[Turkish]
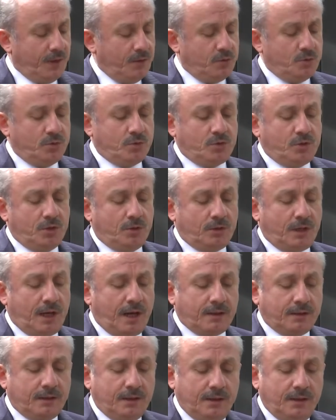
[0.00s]
Türkiye
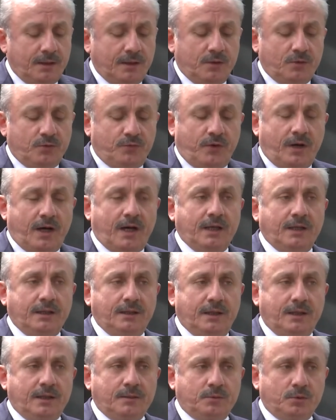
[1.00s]
olarak
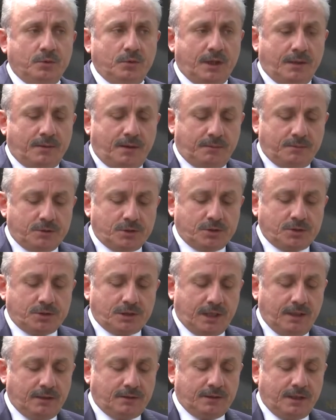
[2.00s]
failleri bulunamamış
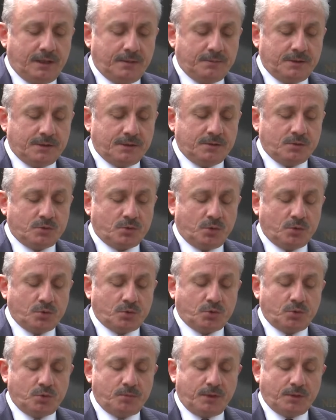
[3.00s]
şehitlerimizin
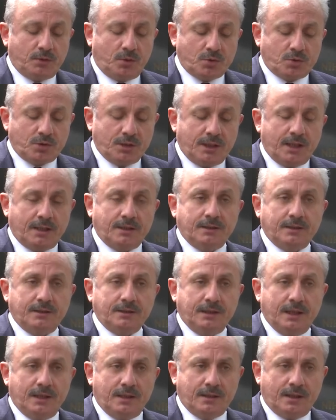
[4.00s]
soruşturma dosyalarının
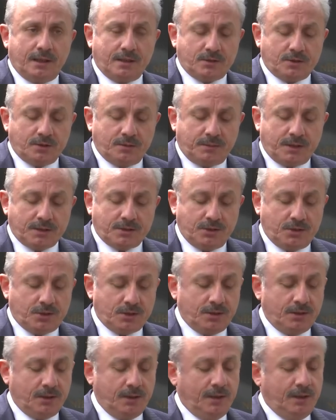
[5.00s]
yeniden açılması
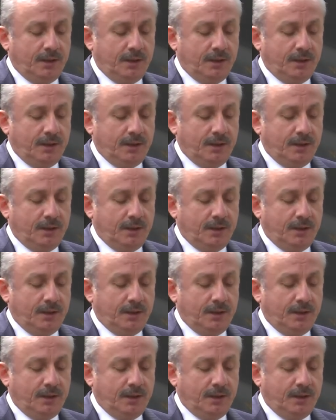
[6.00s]
için